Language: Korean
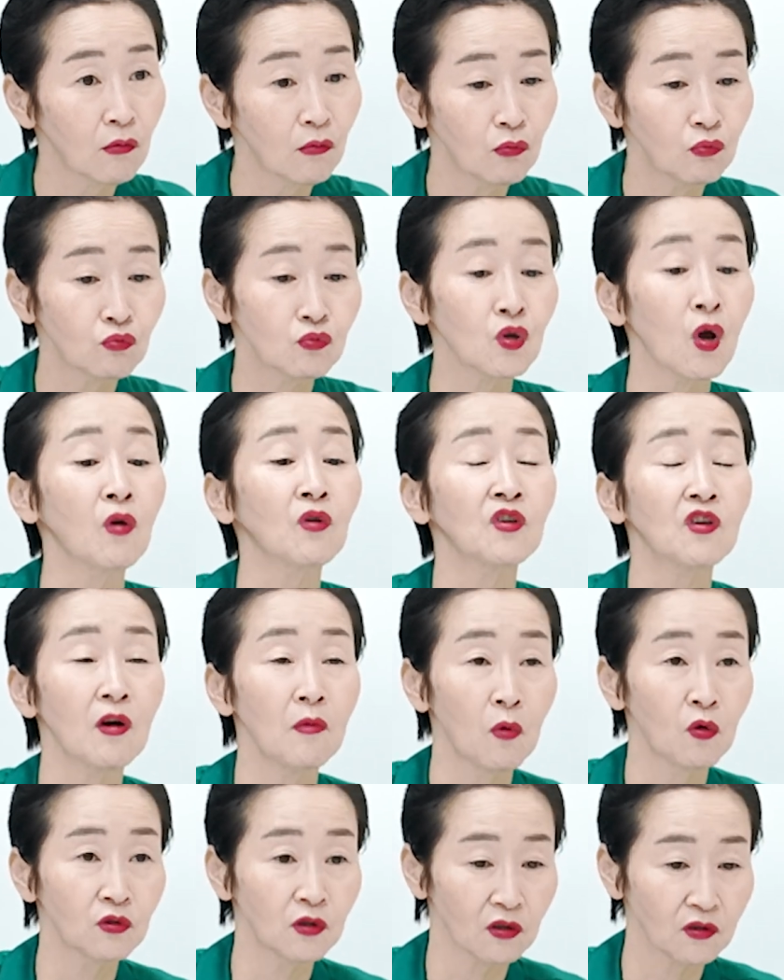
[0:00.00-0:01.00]
음 저기가
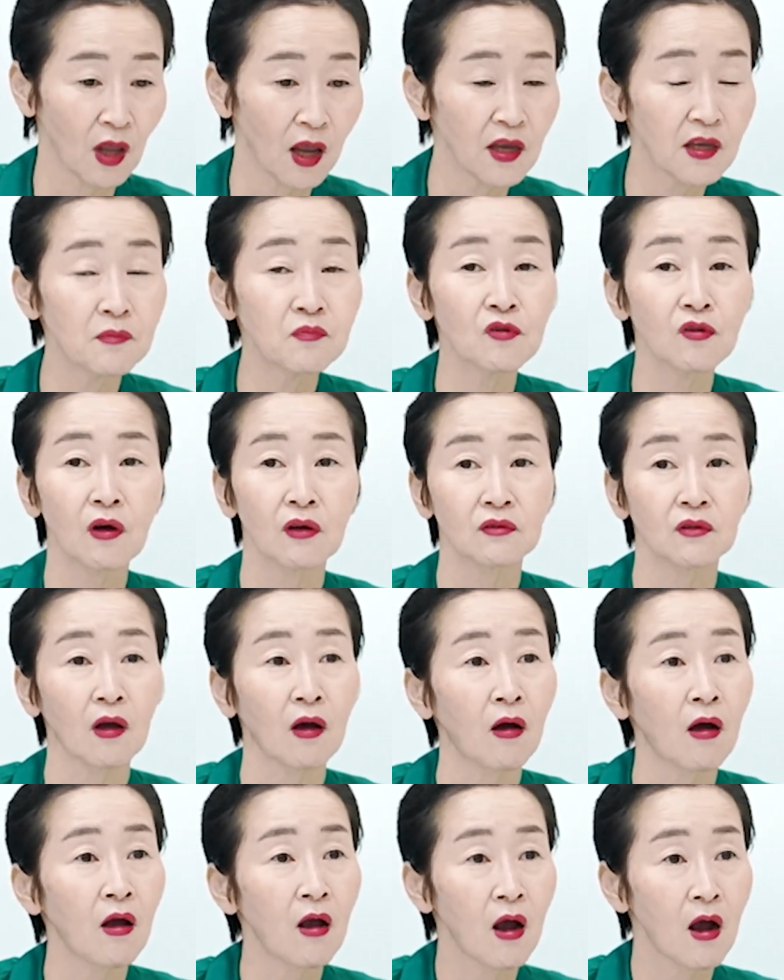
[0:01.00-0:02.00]
뭔데 내 입을
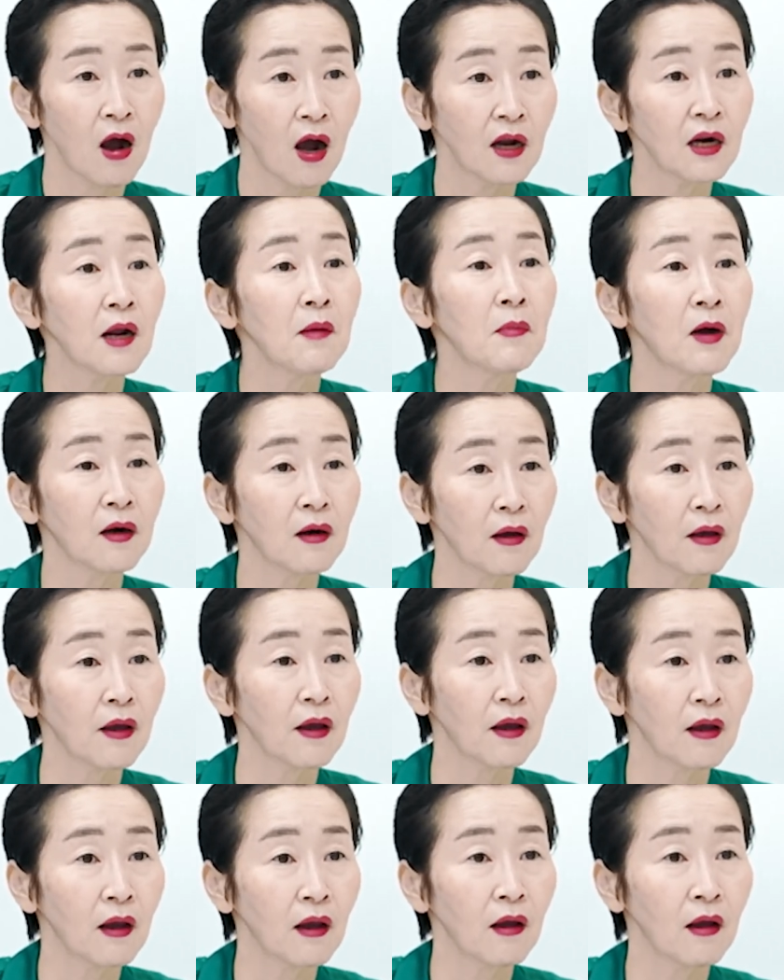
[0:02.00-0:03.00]
갖다가 하라 마라
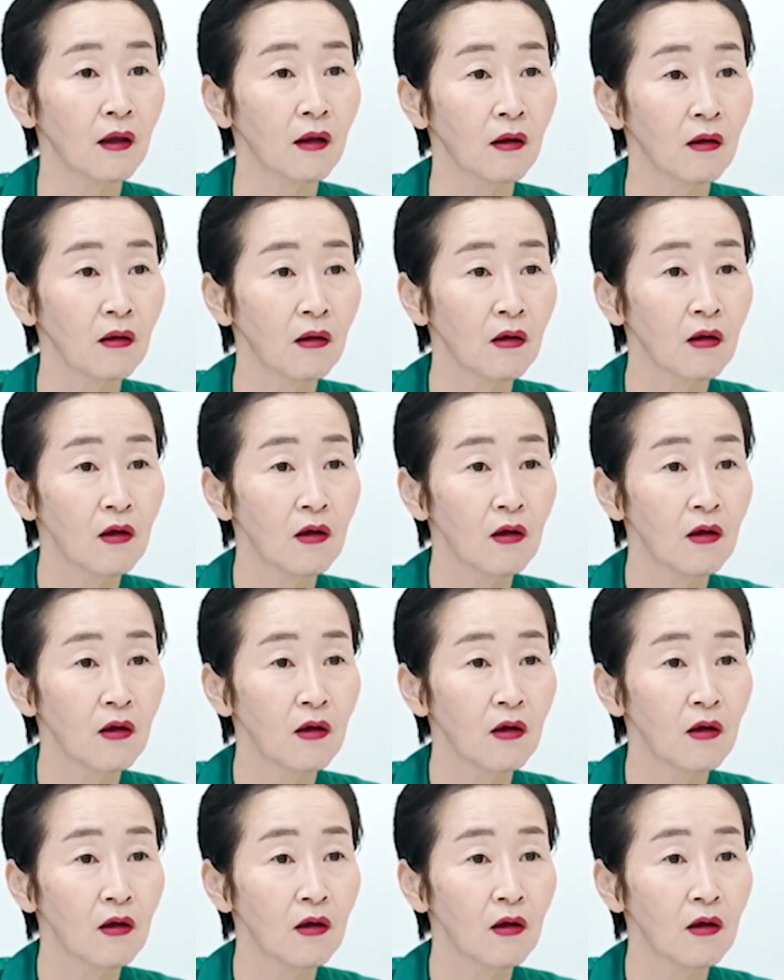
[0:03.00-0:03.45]
해.